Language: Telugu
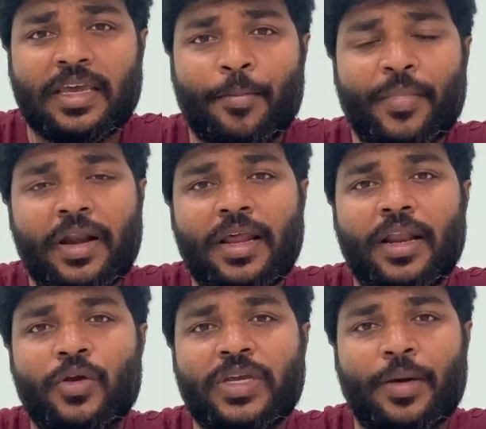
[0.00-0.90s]

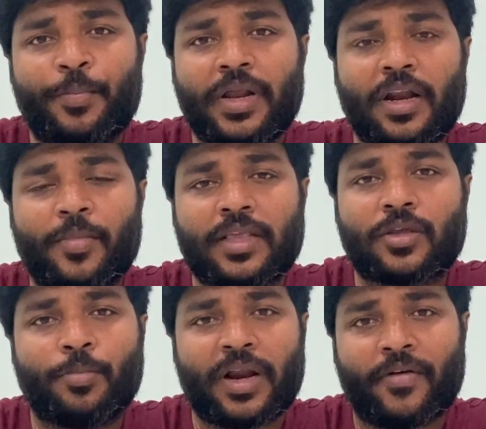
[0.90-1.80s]
ఎమ్మెల్యేలను ఎంపీలను
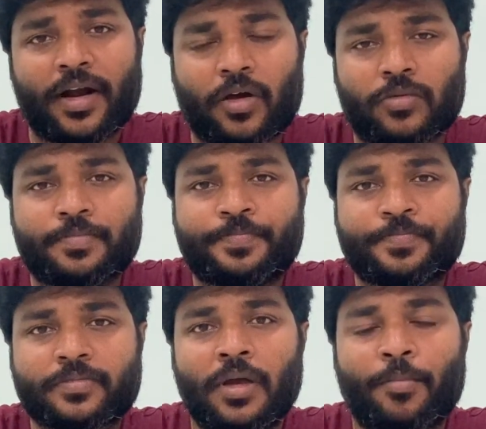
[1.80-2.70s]
మాత్రం మనం అడగం
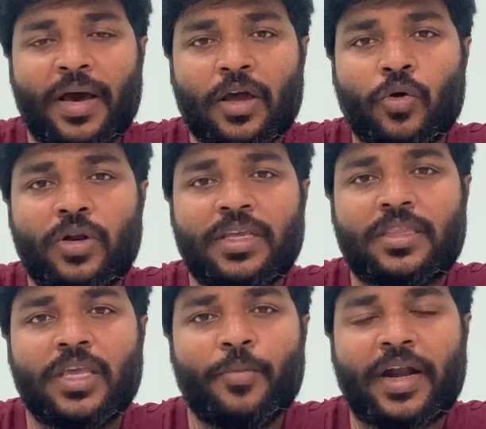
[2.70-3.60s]
మనకు
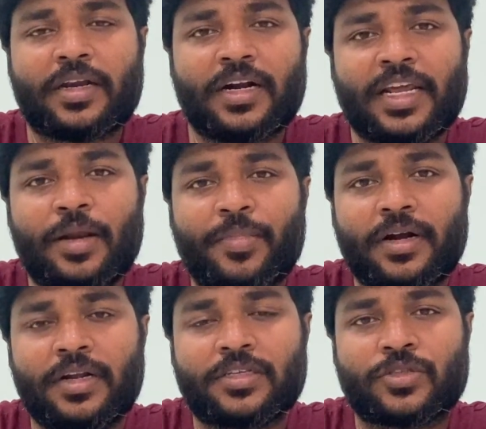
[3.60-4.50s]
నిత్యం
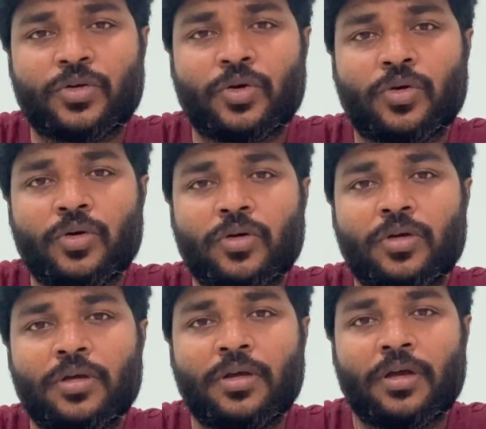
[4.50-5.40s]
ఎంటర్టైన్మెంట్ని ఇస్తూ
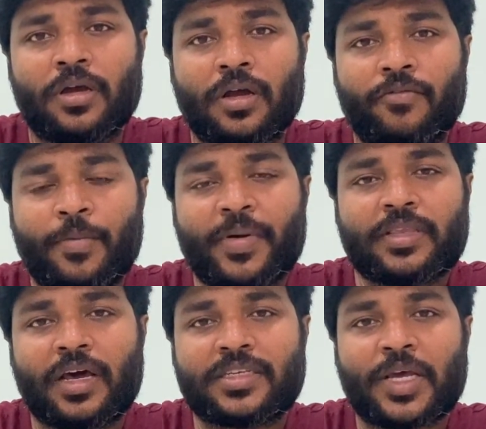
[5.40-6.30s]

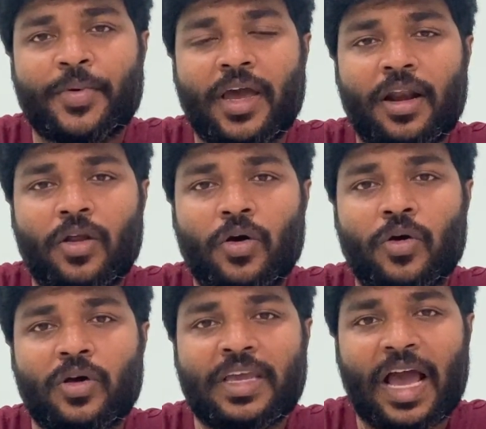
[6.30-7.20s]
విపత్కర సమయాల్లో
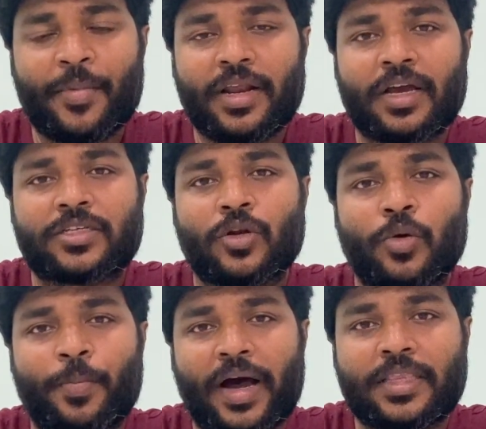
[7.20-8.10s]
యాభై
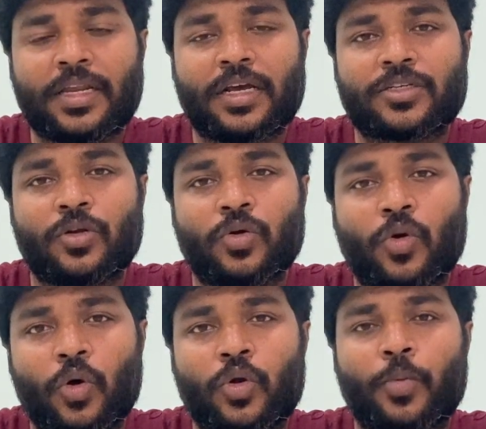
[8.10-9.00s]
లక్షలు పాతిక లక్షలు
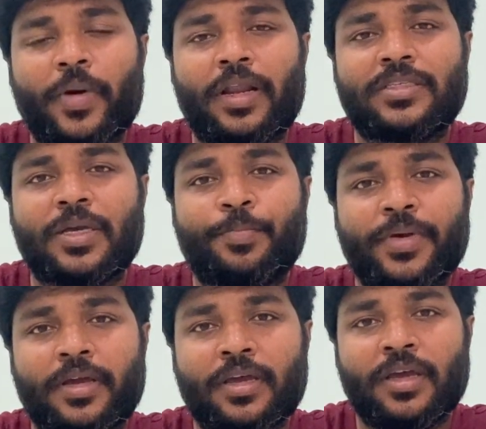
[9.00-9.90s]
కోటి రూపాయలు అని
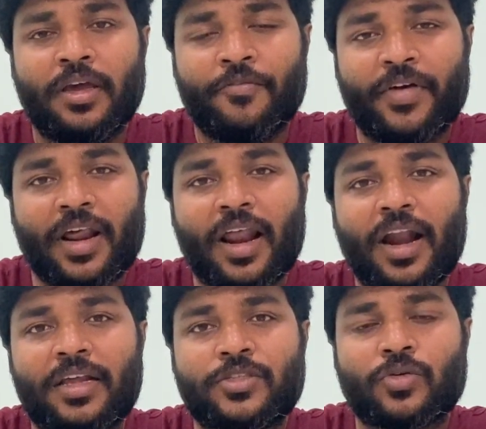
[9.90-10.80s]
చెప్పి
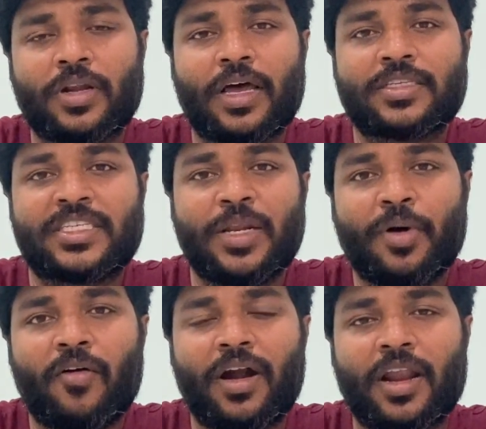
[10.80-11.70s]
విరాళాలు ఇస్తున్న
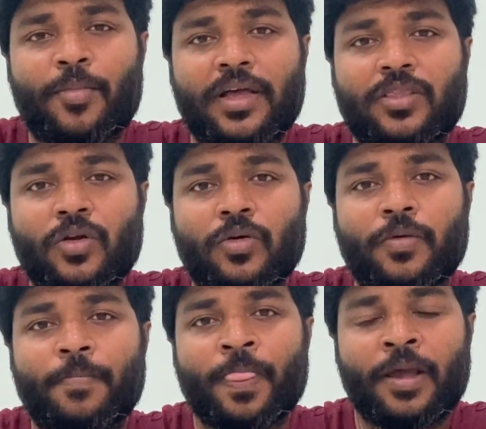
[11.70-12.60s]
సినిమా వాళ్ళని మాత్రం
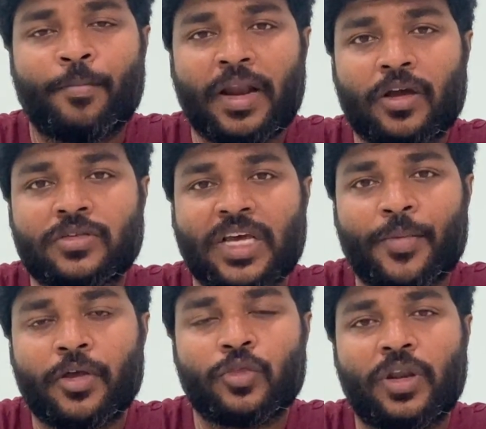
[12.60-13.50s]
మనకు
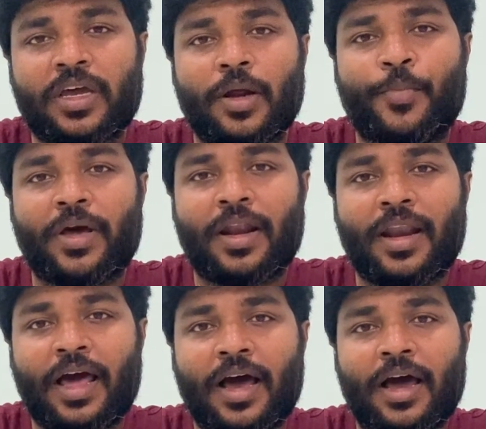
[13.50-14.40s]
సమయం
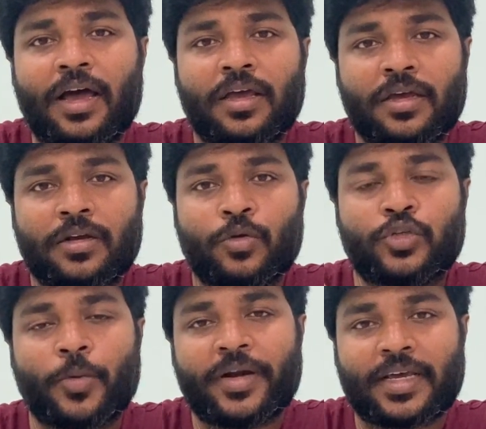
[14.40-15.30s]
దొరికినప్పుడల్లా
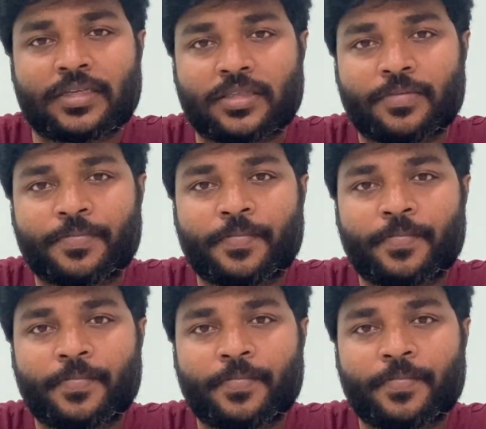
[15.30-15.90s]
నుంచోబెట్టేస్తాం